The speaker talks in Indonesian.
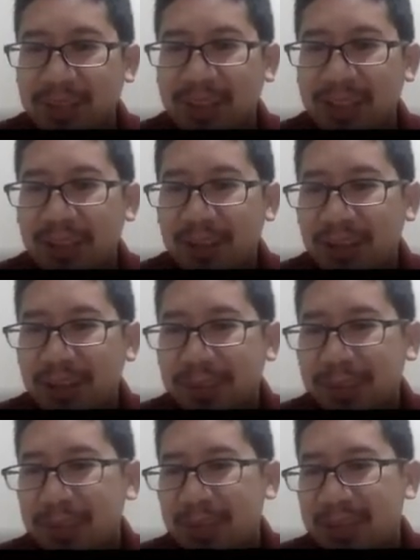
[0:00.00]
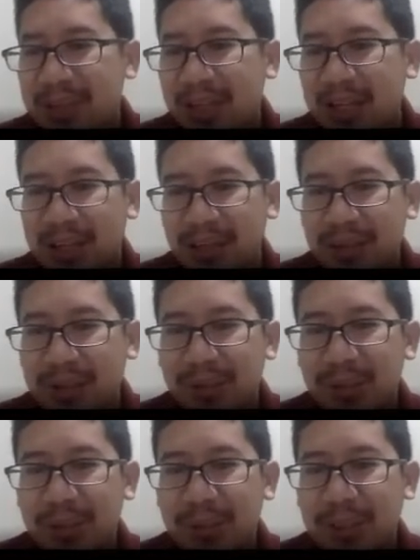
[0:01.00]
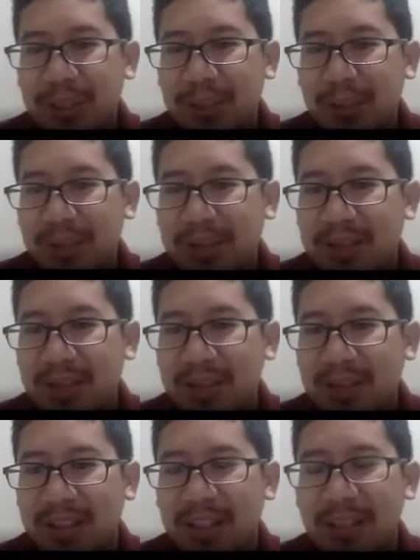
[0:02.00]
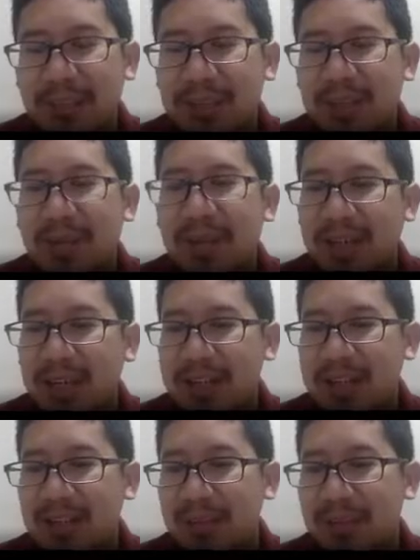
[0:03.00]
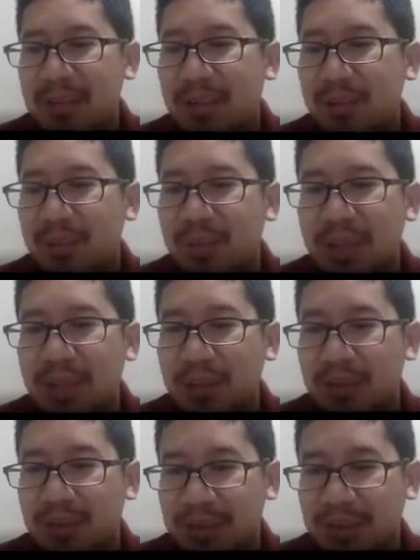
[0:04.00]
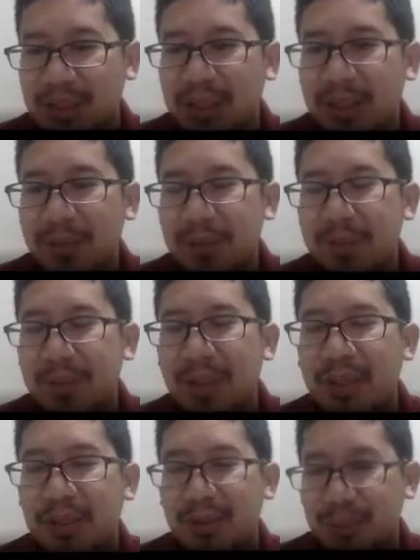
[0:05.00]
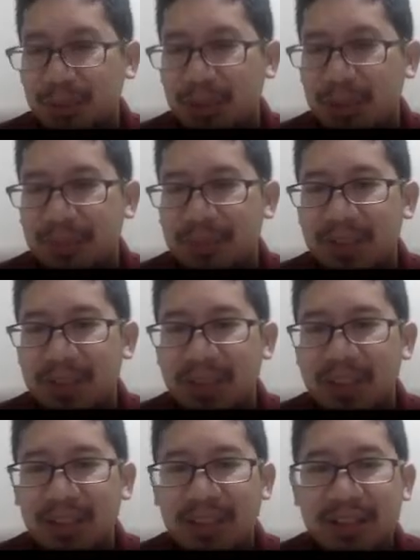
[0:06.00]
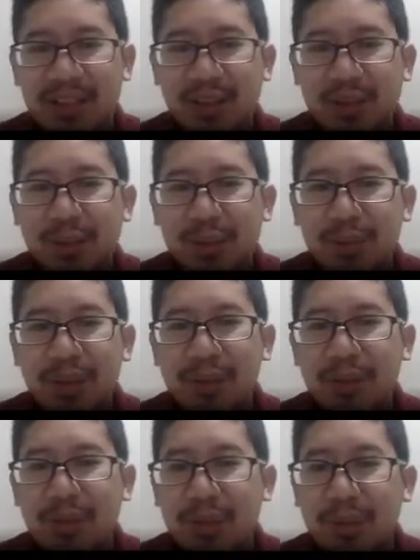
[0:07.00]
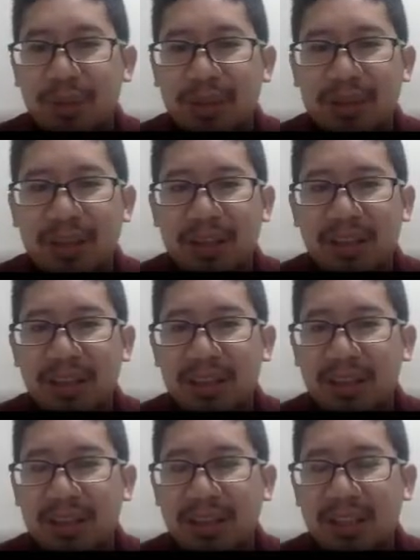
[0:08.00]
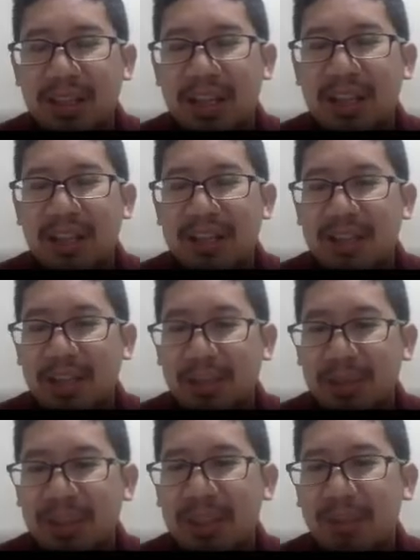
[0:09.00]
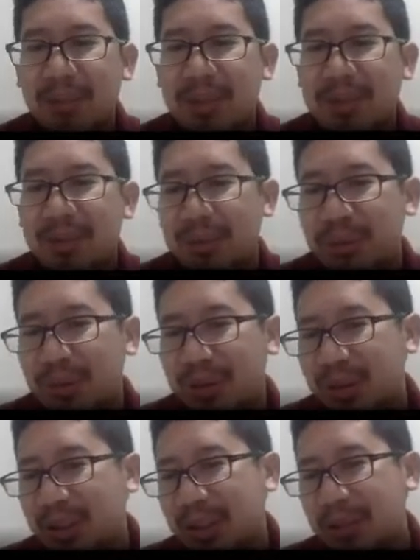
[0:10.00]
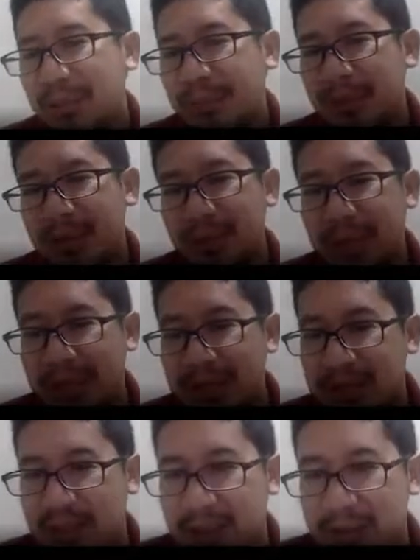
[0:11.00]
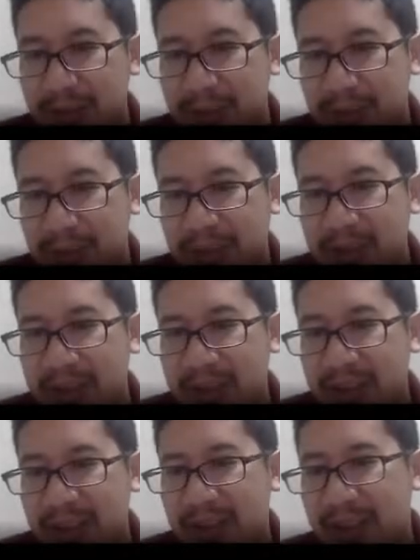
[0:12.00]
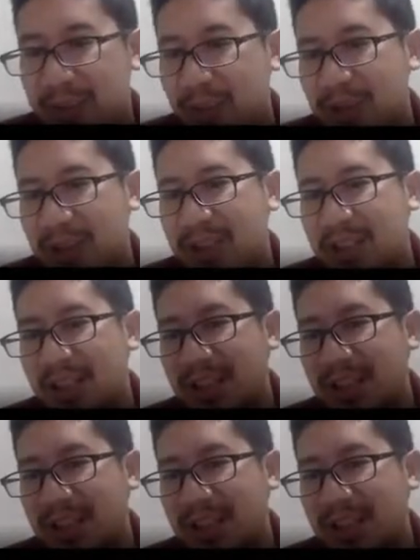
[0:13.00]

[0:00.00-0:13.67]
itu ada pemisah atau disebut sebagai spacer. Nah ini bisa variasi, bisa dua atau tiga, tapi umumnya nanti dua. Jadi ciri umumnya obat-obat dari antihistamin dia punya struktur eh, benzen, benzen, kemudian ada